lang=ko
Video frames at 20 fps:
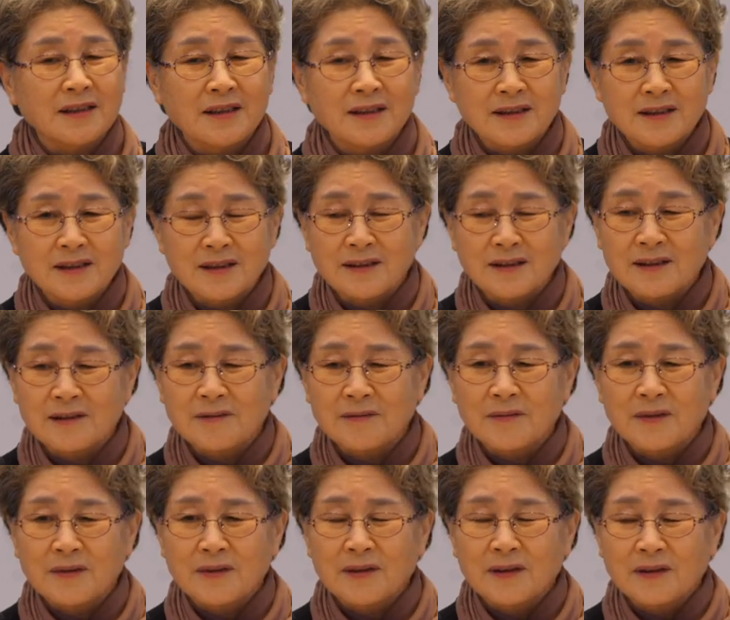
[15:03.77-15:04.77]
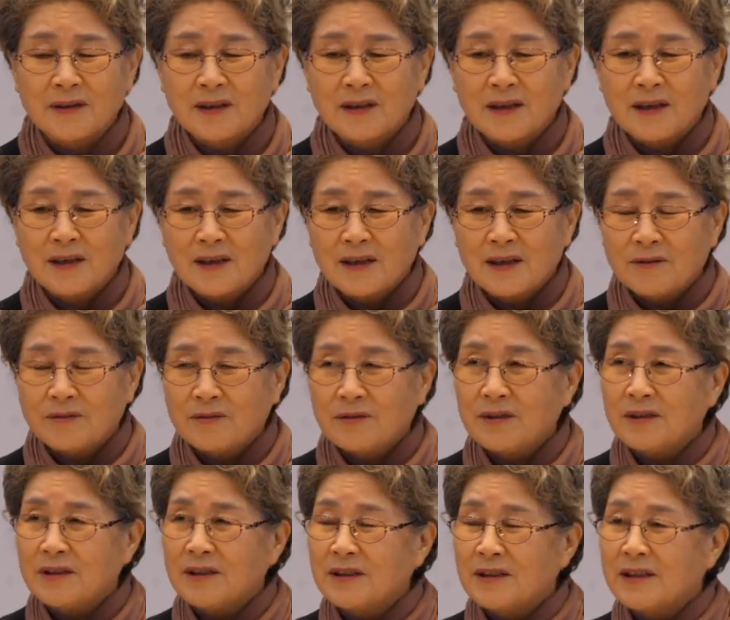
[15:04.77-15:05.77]
것처럼
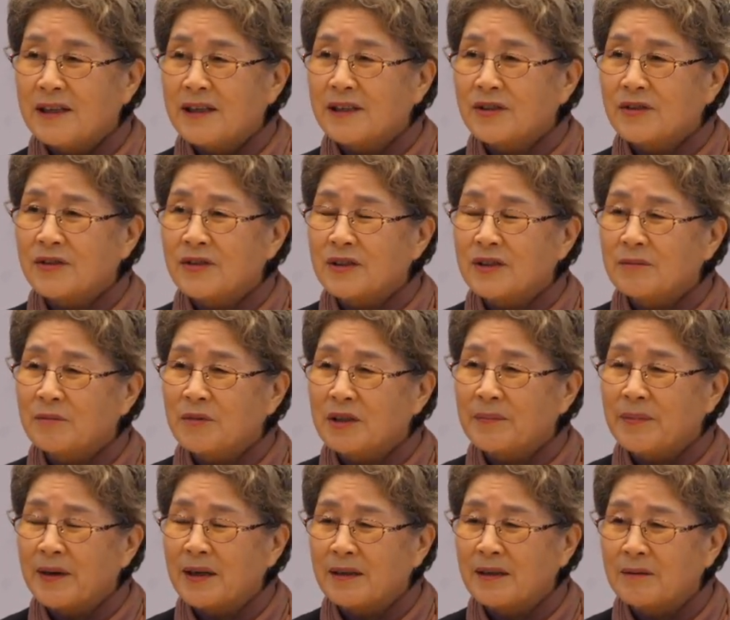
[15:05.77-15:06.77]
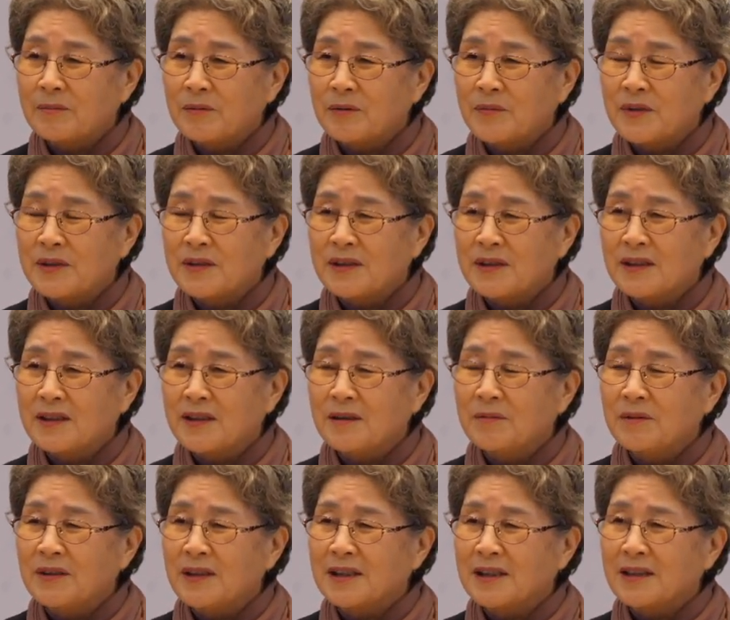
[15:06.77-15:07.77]
우리는 예수님을 바라보면서
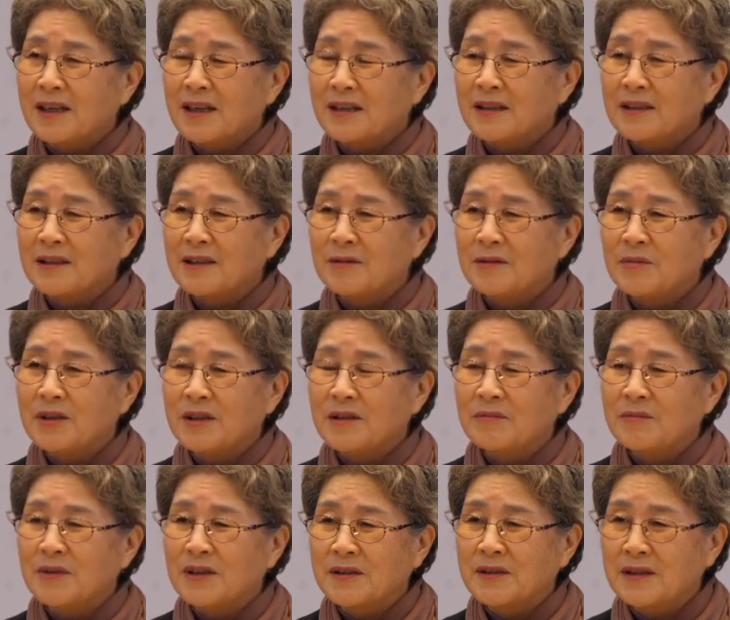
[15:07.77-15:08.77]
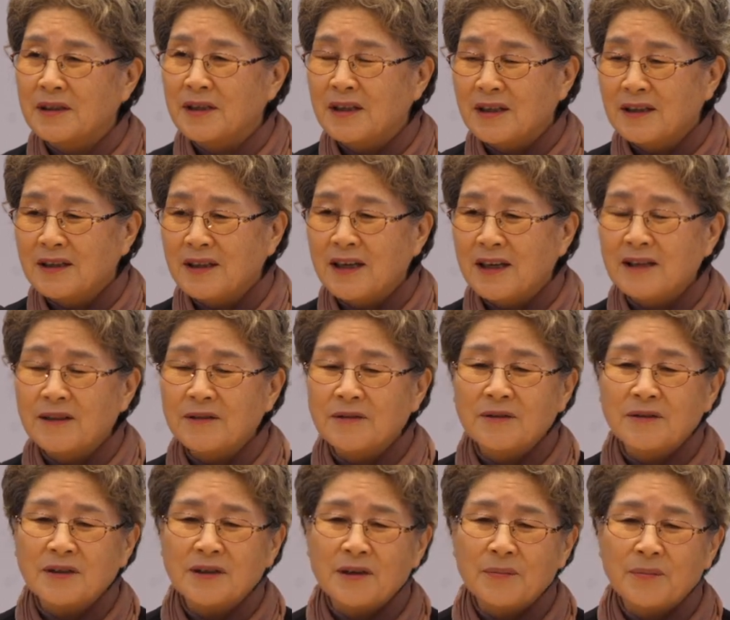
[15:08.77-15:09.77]
그분의 사랑을 먹으면서 내
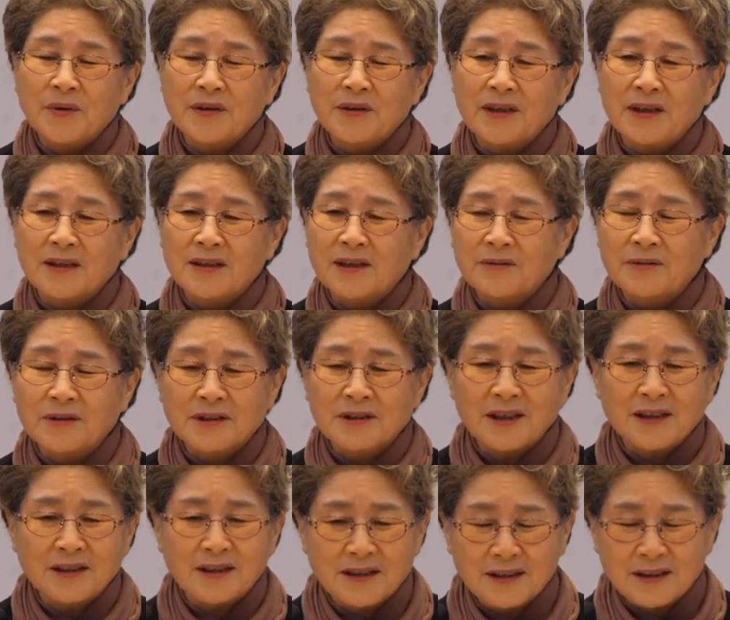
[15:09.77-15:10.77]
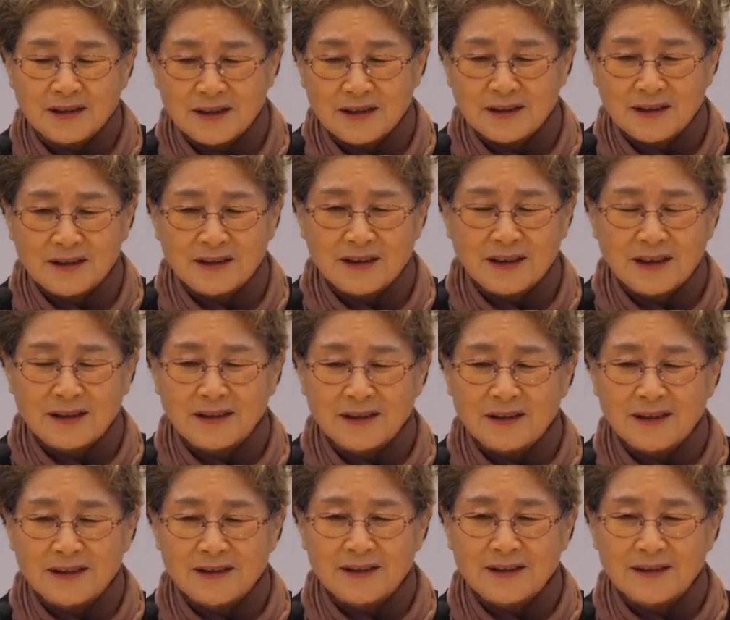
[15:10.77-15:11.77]
영혼이 변화되고 자라야 되는 것
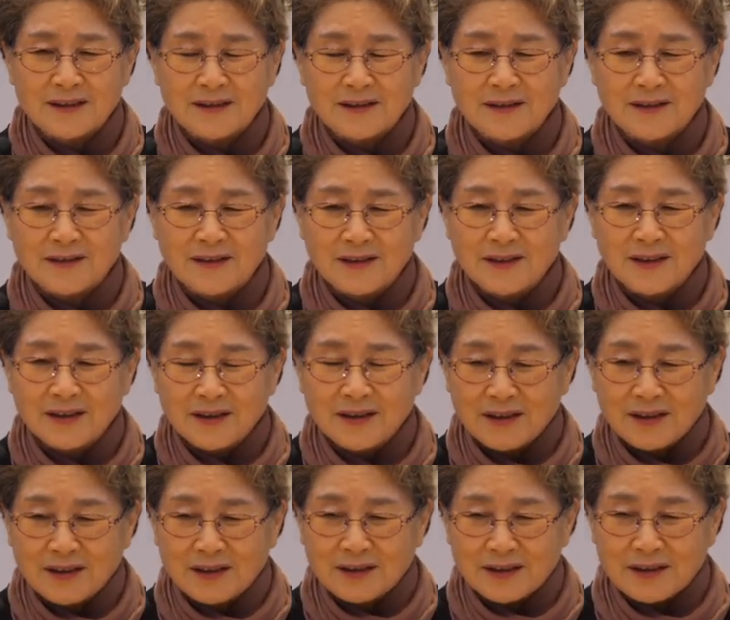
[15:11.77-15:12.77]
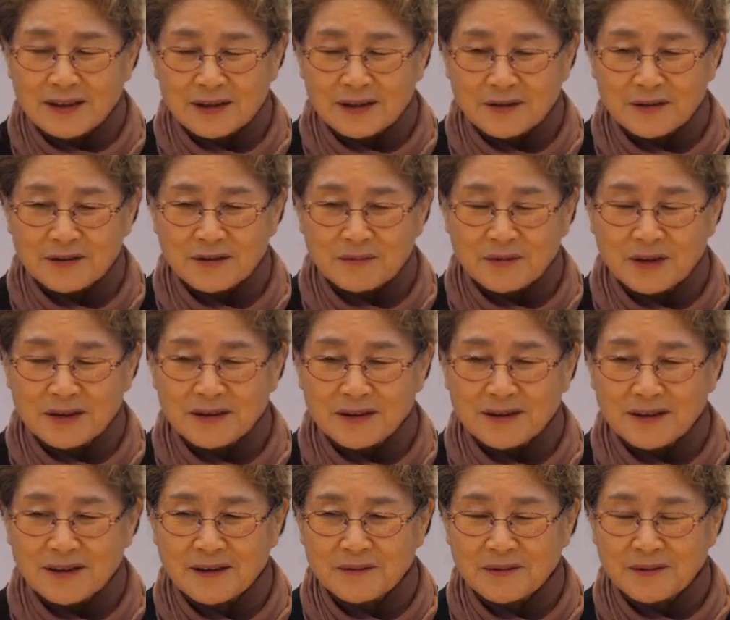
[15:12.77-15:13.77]
아니겠어요? 예수님을
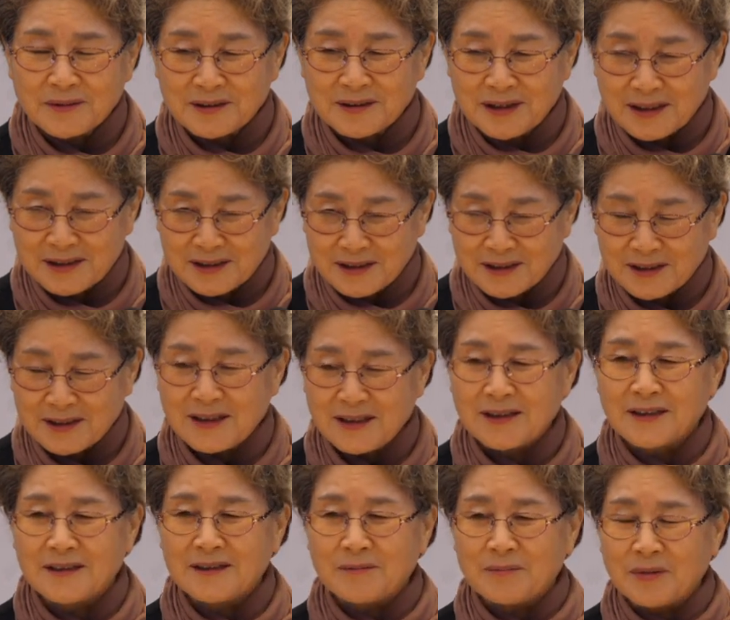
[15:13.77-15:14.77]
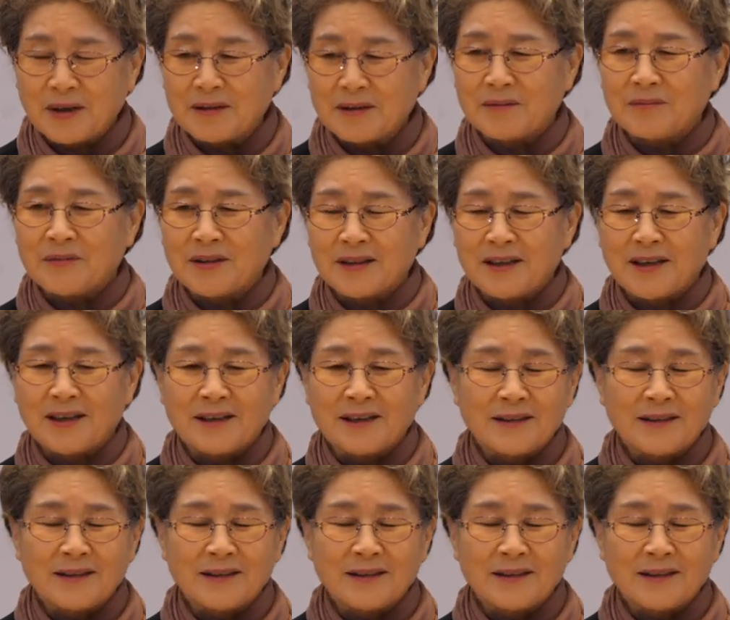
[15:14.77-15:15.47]
쳐다보고 사시게 되기를 바랍니다.